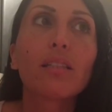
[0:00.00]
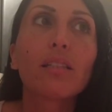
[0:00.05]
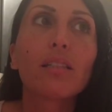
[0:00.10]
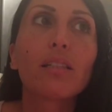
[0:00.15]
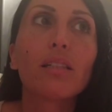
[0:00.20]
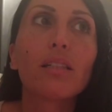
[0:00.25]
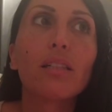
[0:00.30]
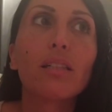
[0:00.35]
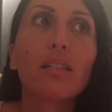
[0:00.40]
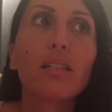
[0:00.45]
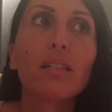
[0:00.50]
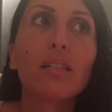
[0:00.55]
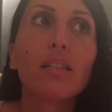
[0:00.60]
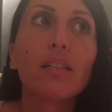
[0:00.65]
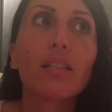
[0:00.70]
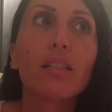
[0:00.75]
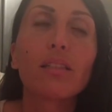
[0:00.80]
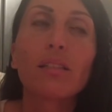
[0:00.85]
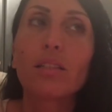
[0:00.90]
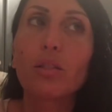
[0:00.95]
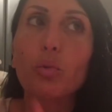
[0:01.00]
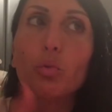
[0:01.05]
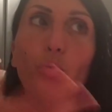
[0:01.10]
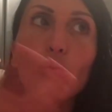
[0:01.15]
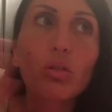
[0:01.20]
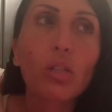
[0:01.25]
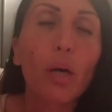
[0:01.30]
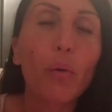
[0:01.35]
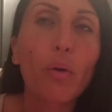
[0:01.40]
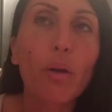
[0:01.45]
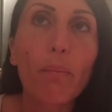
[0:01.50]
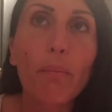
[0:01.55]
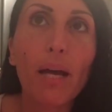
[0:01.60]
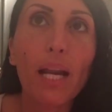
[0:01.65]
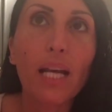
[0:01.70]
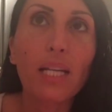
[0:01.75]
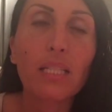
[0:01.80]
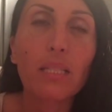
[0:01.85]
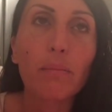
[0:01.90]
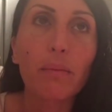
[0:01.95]
Eh, di tutta quel
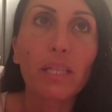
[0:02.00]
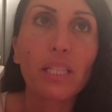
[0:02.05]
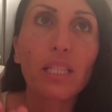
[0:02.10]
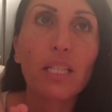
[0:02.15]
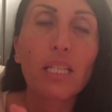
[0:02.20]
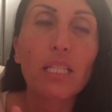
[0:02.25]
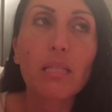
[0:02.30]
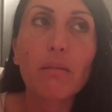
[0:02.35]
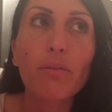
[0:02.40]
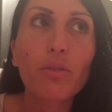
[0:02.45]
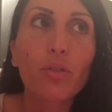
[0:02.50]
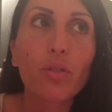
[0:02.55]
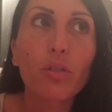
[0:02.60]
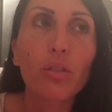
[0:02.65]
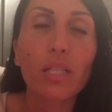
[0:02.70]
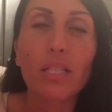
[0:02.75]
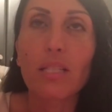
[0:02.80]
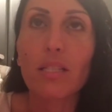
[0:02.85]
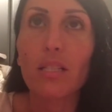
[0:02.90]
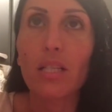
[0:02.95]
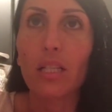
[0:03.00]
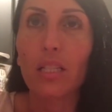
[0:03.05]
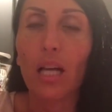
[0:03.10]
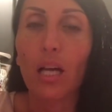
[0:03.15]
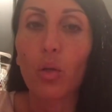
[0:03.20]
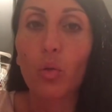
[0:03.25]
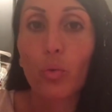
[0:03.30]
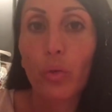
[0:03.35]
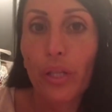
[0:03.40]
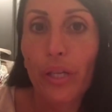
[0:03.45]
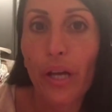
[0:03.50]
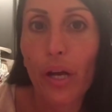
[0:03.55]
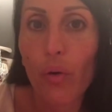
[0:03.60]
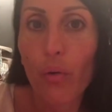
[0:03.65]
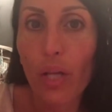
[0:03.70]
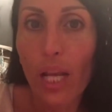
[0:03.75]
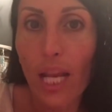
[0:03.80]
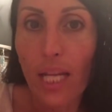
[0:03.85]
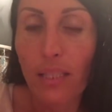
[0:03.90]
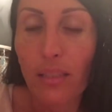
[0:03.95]
marasma di trasmissione è stata l'unica
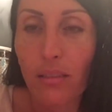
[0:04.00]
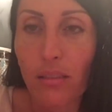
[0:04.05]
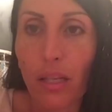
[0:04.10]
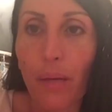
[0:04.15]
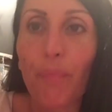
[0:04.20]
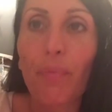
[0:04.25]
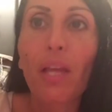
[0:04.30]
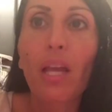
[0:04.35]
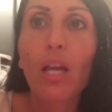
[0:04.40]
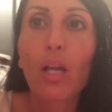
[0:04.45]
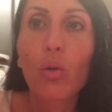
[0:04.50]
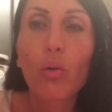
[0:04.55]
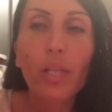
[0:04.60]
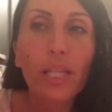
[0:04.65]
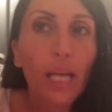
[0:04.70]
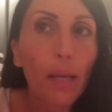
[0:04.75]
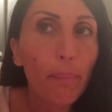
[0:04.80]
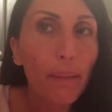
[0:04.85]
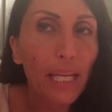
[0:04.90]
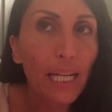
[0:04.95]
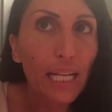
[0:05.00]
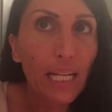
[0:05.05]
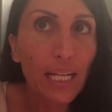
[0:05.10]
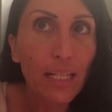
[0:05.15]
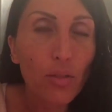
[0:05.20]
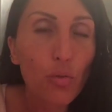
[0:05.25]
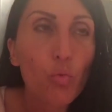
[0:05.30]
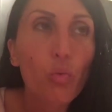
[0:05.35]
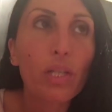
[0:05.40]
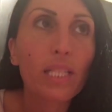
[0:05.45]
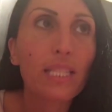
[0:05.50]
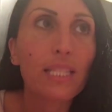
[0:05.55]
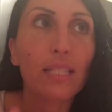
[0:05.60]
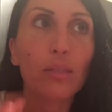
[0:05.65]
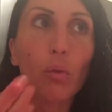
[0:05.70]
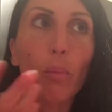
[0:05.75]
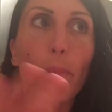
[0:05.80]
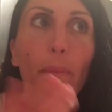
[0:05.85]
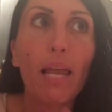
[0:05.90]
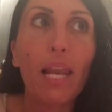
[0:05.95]
coerente. L'unica pecca sua è
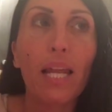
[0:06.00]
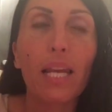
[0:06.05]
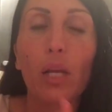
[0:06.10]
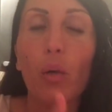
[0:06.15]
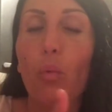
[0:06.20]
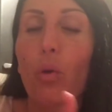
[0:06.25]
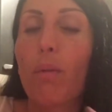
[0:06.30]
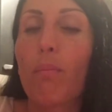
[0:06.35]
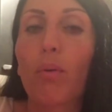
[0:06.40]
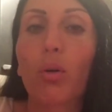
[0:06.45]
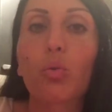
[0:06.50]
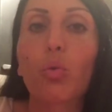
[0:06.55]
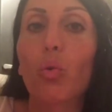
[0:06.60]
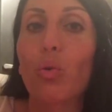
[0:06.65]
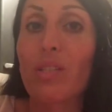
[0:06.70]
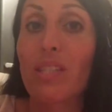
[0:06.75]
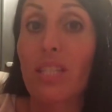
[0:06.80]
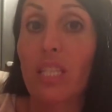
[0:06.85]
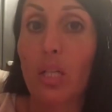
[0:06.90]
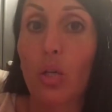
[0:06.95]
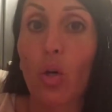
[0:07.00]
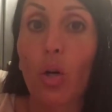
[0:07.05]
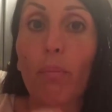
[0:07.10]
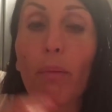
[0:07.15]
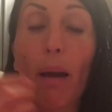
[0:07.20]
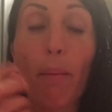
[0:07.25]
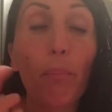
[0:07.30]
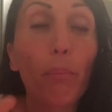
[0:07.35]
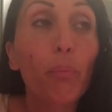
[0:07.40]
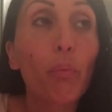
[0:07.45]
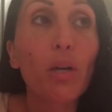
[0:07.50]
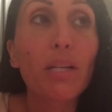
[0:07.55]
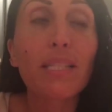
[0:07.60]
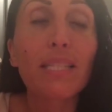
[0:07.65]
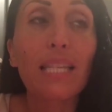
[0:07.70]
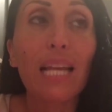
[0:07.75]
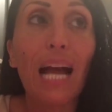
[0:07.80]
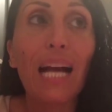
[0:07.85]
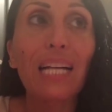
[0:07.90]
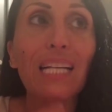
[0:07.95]
stato ballare in quel modo col singolo, ma può
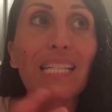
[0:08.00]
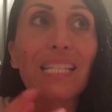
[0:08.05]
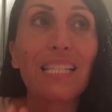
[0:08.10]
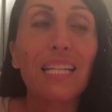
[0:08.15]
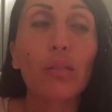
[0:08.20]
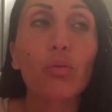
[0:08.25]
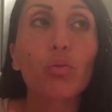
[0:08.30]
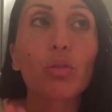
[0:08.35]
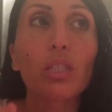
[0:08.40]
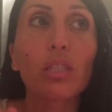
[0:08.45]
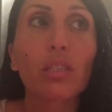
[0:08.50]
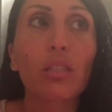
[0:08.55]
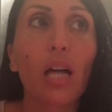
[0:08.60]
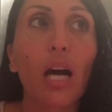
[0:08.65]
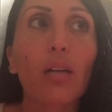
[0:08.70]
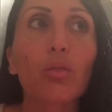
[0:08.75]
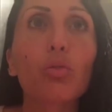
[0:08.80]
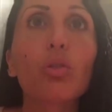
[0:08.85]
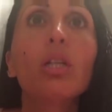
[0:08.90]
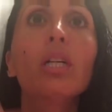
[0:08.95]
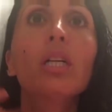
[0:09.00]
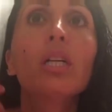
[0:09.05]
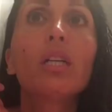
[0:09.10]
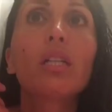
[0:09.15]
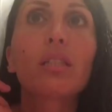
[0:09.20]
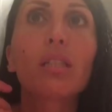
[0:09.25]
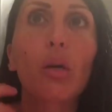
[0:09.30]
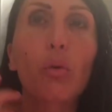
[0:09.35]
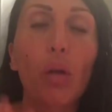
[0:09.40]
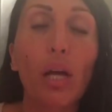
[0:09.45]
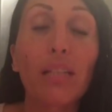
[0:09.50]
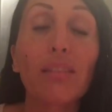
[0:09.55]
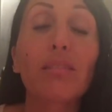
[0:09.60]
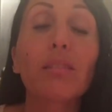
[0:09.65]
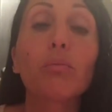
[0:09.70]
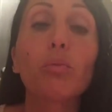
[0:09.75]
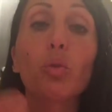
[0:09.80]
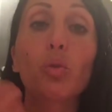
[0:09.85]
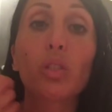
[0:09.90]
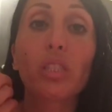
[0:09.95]
essere anche stato dettato da un
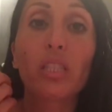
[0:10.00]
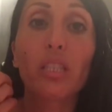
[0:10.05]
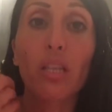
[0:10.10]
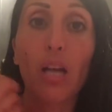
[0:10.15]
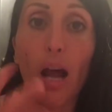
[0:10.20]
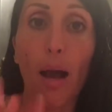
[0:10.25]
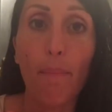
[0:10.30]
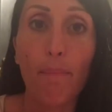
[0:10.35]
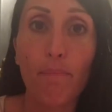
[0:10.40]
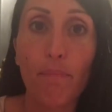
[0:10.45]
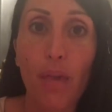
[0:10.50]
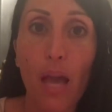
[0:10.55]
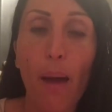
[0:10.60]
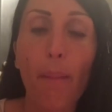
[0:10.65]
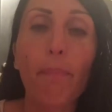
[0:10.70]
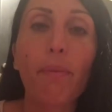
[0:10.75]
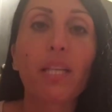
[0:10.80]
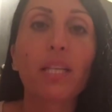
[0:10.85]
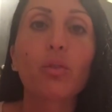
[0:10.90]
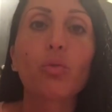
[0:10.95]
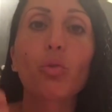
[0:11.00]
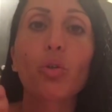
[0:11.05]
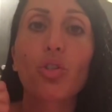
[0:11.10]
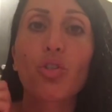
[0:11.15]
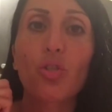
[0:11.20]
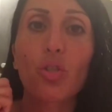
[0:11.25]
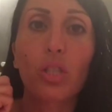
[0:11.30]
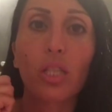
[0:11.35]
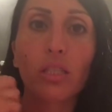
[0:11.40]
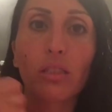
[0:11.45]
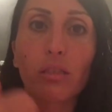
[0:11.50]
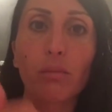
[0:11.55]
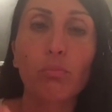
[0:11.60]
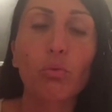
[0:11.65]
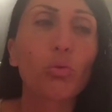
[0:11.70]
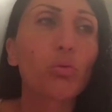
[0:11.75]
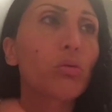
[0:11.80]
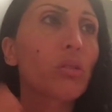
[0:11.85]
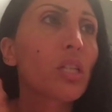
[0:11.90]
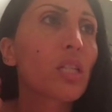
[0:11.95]
attimo di rabbia. Mi ha detto che ho i denti
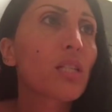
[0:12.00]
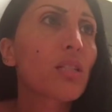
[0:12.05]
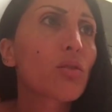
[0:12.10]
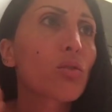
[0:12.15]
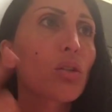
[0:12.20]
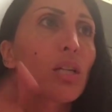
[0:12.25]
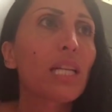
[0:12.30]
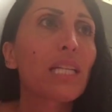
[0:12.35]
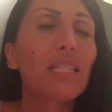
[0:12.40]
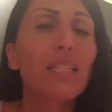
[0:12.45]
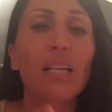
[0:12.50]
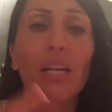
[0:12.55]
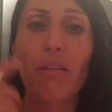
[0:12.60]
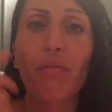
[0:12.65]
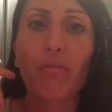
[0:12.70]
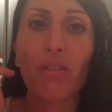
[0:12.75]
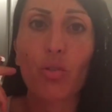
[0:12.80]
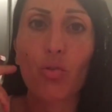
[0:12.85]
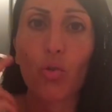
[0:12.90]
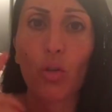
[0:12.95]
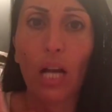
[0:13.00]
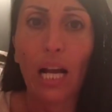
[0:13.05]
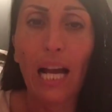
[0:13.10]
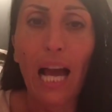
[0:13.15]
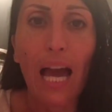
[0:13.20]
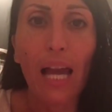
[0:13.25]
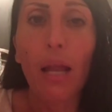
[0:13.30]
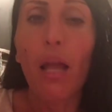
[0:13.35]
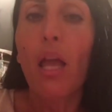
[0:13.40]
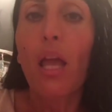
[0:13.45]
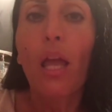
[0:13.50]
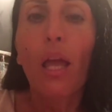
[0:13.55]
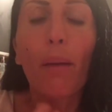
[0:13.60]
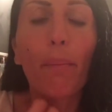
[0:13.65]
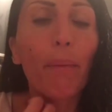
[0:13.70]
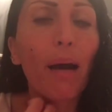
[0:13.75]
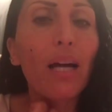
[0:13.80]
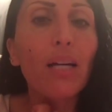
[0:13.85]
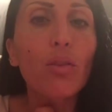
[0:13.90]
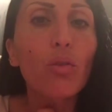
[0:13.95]
brutti, che sto grassa, che faccio cagare,
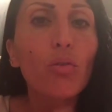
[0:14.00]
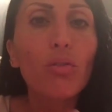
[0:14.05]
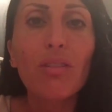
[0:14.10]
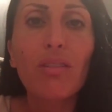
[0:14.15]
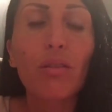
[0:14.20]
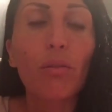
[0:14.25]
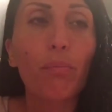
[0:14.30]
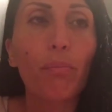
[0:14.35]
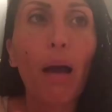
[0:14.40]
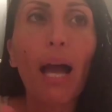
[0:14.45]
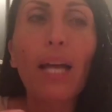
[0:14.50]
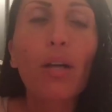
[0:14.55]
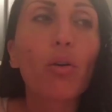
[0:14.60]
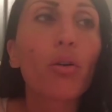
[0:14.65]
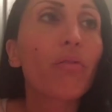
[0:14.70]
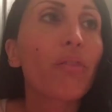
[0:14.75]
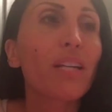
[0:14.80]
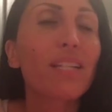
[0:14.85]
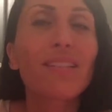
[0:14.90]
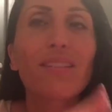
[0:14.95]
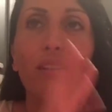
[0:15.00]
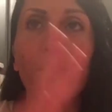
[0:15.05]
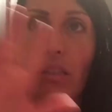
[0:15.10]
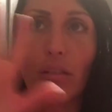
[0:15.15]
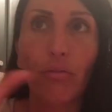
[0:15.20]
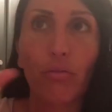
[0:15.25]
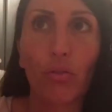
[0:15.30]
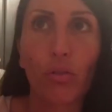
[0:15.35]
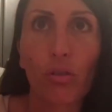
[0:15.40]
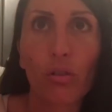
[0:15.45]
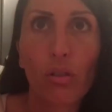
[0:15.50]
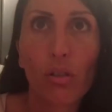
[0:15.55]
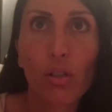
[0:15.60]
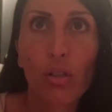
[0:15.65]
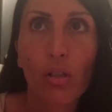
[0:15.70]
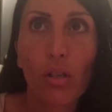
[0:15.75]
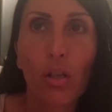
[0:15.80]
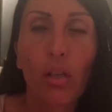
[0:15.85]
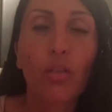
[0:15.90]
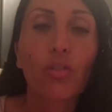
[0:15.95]
ma non, Michael fai schifo.
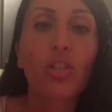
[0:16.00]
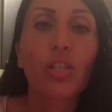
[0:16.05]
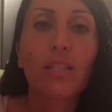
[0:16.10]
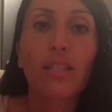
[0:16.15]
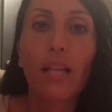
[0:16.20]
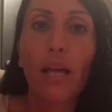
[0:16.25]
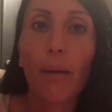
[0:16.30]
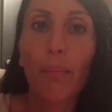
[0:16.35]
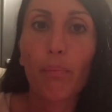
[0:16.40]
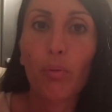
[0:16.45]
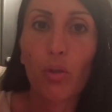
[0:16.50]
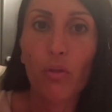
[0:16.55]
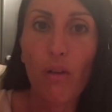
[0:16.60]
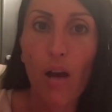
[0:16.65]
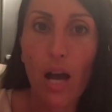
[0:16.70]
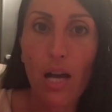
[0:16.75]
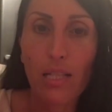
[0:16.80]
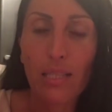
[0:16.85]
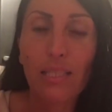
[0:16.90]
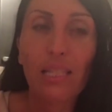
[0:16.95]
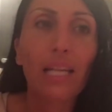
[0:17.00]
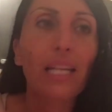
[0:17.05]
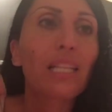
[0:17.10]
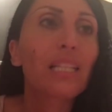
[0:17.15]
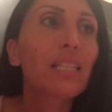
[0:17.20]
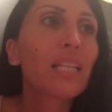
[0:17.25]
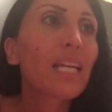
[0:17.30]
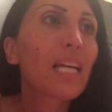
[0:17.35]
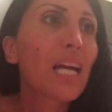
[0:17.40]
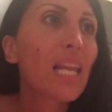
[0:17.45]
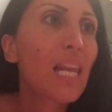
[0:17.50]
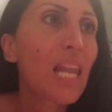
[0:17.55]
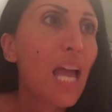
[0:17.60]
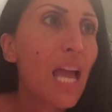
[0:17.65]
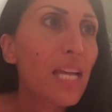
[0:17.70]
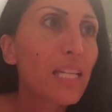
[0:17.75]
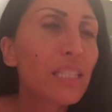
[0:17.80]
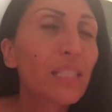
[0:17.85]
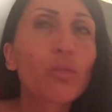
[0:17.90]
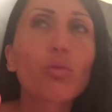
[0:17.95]
Cioè stai a provare, stai a rinnegare
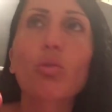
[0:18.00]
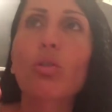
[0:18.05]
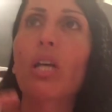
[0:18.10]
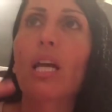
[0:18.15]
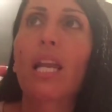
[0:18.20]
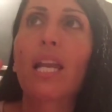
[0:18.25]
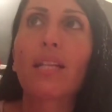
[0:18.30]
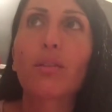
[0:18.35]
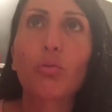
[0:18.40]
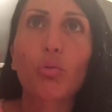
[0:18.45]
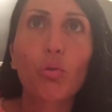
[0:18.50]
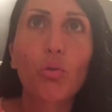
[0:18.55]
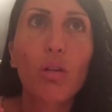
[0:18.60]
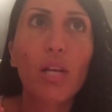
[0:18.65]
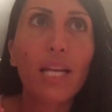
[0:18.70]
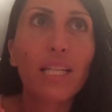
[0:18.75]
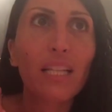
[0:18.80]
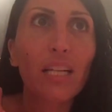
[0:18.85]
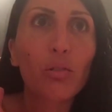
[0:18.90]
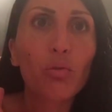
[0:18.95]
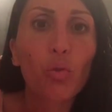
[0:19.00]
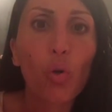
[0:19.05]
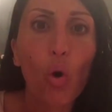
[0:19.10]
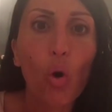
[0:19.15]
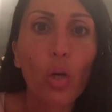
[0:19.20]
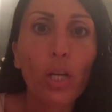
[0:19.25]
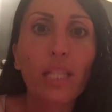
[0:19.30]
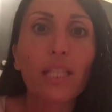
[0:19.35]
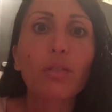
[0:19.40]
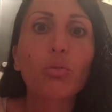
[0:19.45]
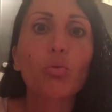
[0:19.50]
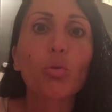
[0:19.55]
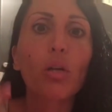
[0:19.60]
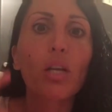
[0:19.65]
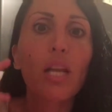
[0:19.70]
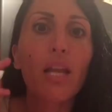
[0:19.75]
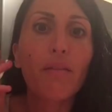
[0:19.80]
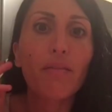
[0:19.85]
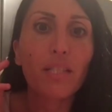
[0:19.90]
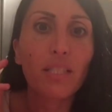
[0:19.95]
lei, hai detto che ha letto con lei da noi, hai detto che
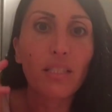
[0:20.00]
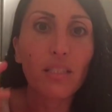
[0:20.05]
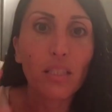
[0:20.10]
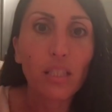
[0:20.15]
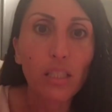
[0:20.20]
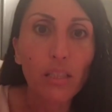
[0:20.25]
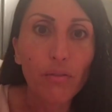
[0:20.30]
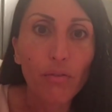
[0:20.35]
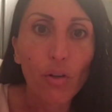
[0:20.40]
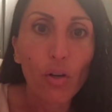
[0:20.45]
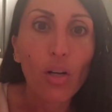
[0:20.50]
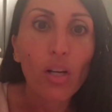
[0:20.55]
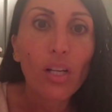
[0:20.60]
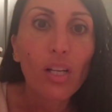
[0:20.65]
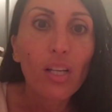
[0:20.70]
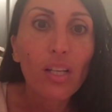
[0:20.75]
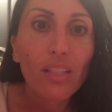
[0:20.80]
lei fa schifo.